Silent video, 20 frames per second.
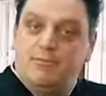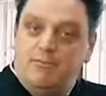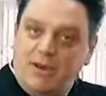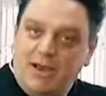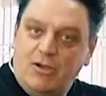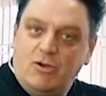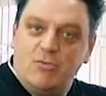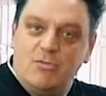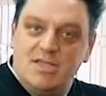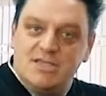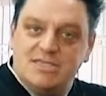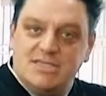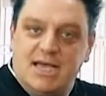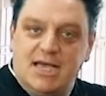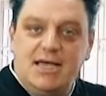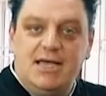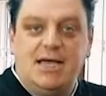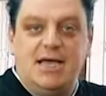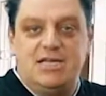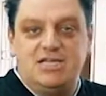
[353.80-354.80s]
Para
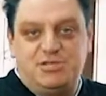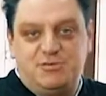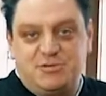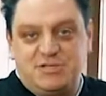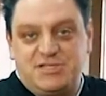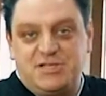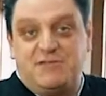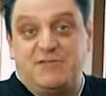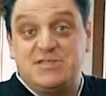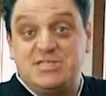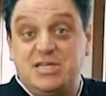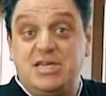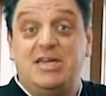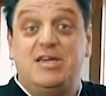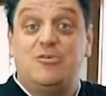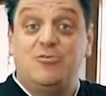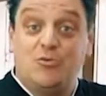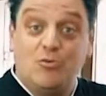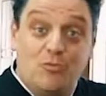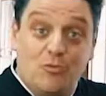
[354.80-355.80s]
começar, a gente precisa
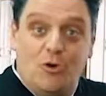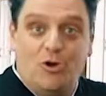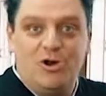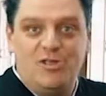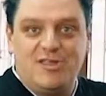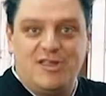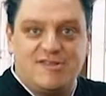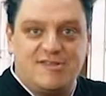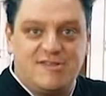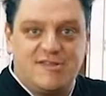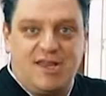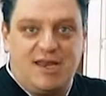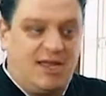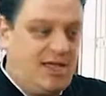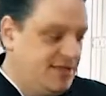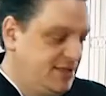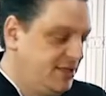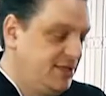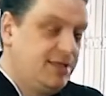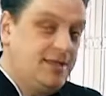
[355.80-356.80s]
fazer o molho dessa
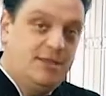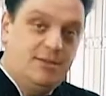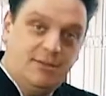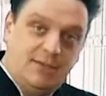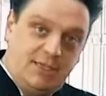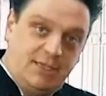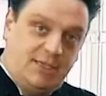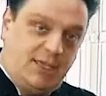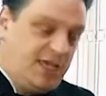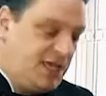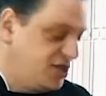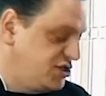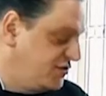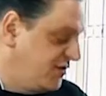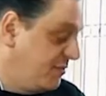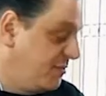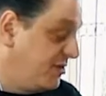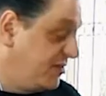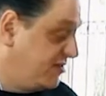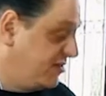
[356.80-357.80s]
salada. O que, que a gente
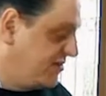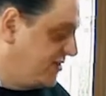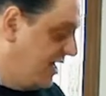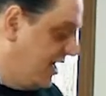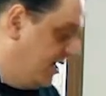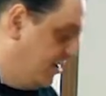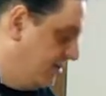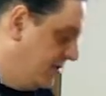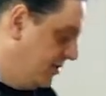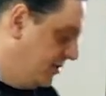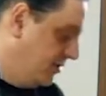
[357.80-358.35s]
vai precisar?